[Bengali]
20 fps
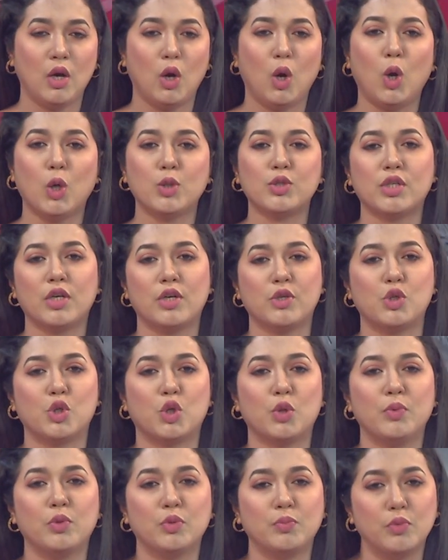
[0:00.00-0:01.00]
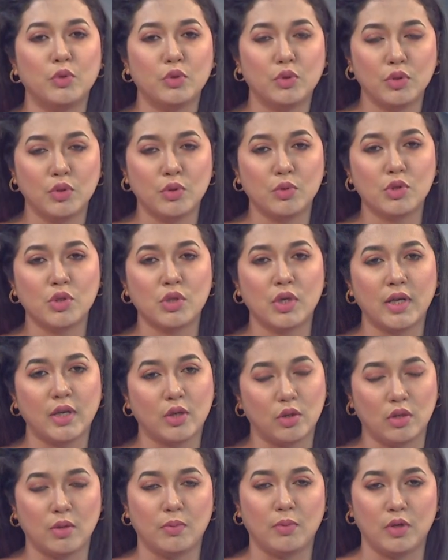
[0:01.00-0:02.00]
হজ কার্যক্রমে উদ্বোধনী অনুষ্ঠানে
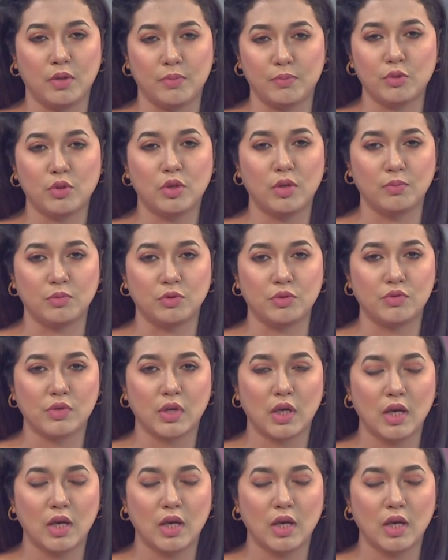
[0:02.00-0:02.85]
কথা বলেন প্রধানমন্ত্রী